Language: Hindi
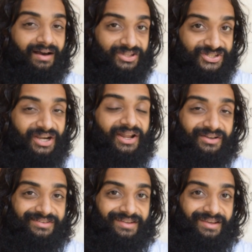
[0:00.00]
अच्छे
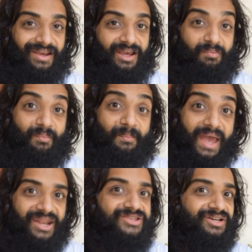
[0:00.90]
ढंग से
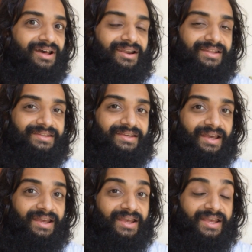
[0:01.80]
मैनेज कर लेती
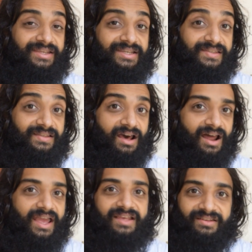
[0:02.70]
है ये
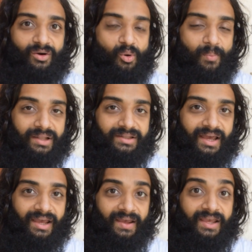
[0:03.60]
सारा कैसे हो पाता
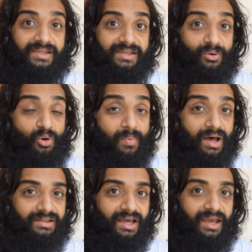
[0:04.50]
है ये हो
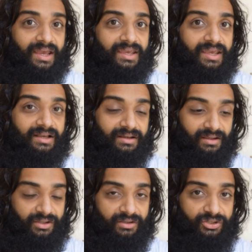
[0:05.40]
पाता है एक
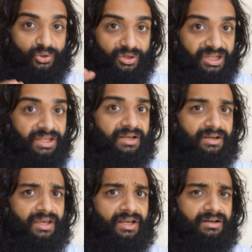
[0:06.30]
यूनिक
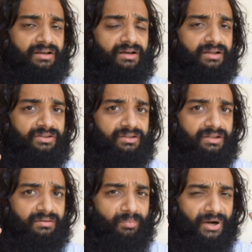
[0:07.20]
एक
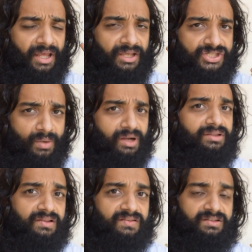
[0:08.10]
बड़े
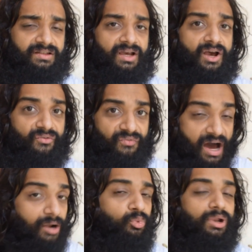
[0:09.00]
ज़बरदस्त
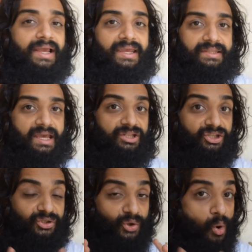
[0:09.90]
फार्मूले के तहत
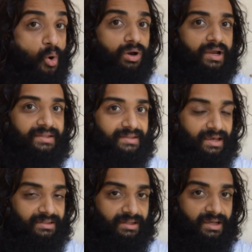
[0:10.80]
योग के
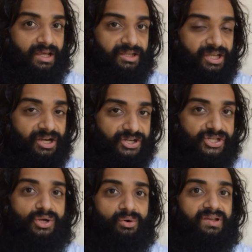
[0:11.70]
तहत ये
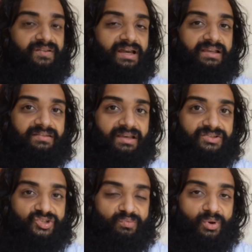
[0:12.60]
ऋषियों की साइंस है
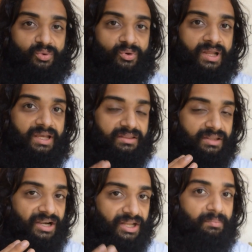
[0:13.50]
जिसमें उन्होंने
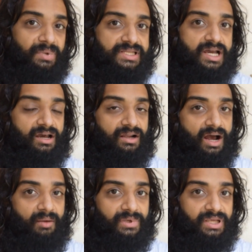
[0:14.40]
इतना डीपली जाकर
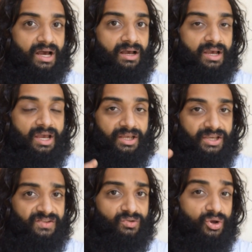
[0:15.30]
काम किया
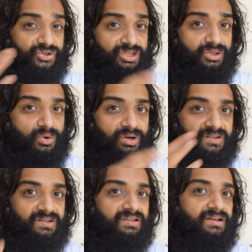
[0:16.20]
कि औषधि को
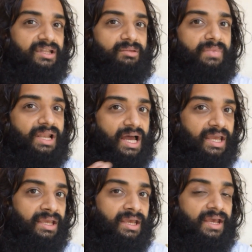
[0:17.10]
किसके साथ
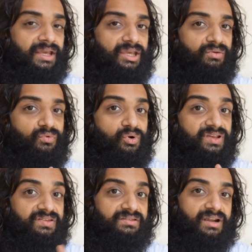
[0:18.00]
मिलाएं कि वो
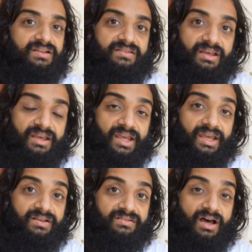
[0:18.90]
इस तरह से
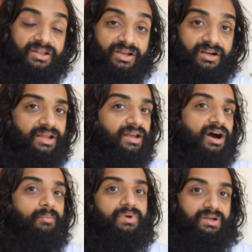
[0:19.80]
एक साथ इकट्ठे
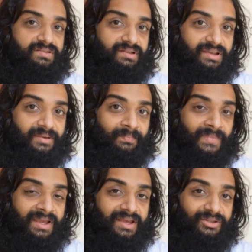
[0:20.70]
काम कर सके
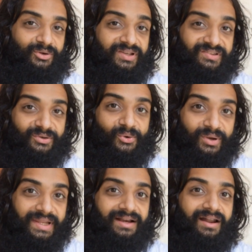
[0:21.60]
तो इस
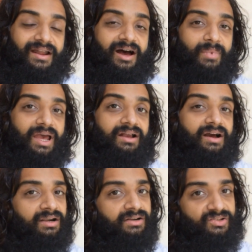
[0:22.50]
गोली का नाम है
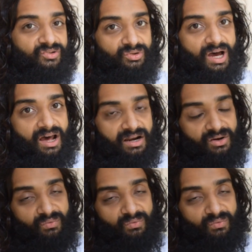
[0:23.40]
कंठ सुधारक